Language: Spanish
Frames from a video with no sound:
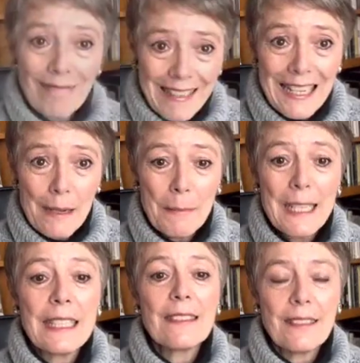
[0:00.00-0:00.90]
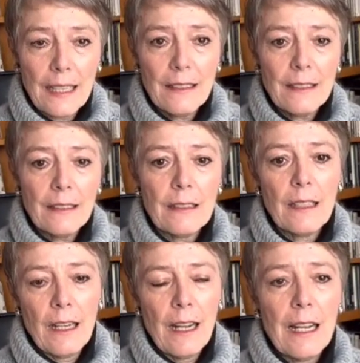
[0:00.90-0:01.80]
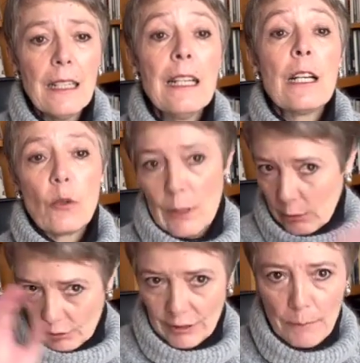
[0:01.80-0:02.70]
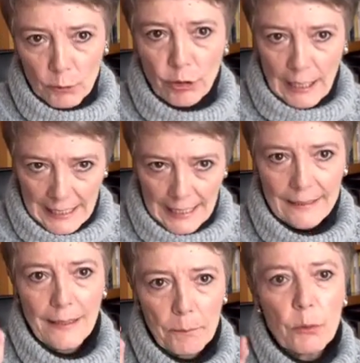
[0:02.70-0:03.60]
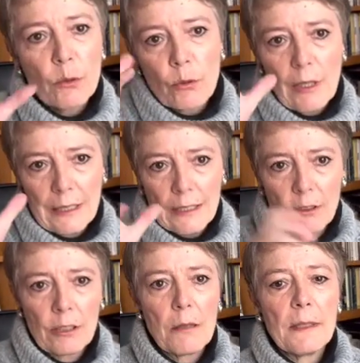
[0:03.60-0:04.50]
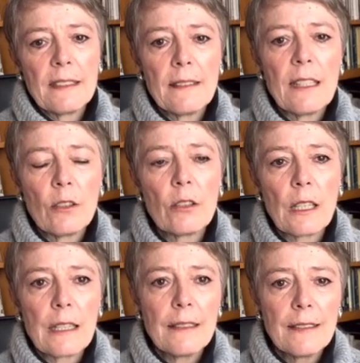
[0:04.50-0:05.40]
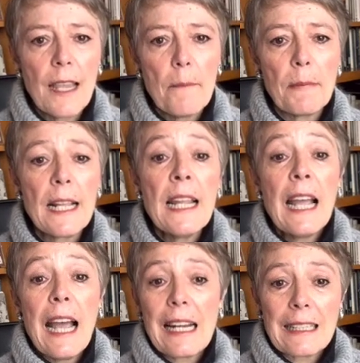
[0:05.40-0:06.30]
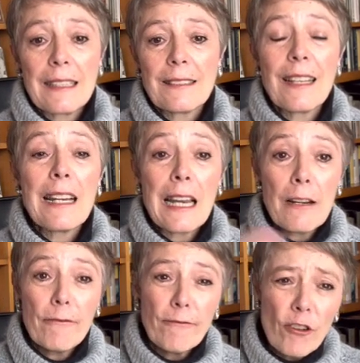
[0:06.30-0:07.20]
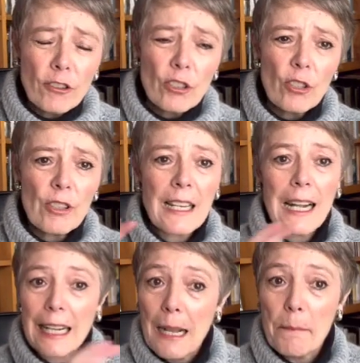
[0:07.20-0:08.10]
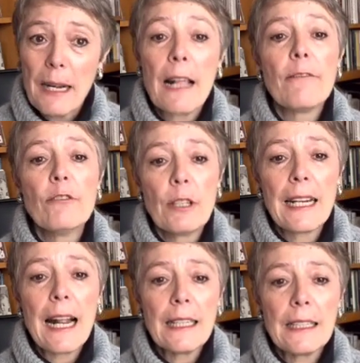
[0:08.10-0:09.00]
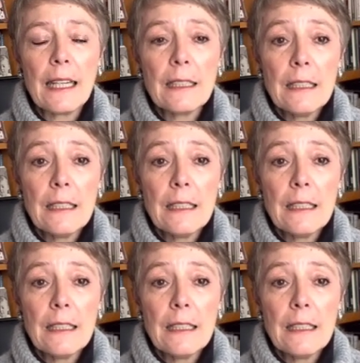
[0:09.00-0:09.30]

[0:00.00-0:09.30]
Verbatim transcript: del amanecer, cuando estamos en ese punto alrededor del 25 de diciembre, alcanzan el fondo de la cámara funeraria.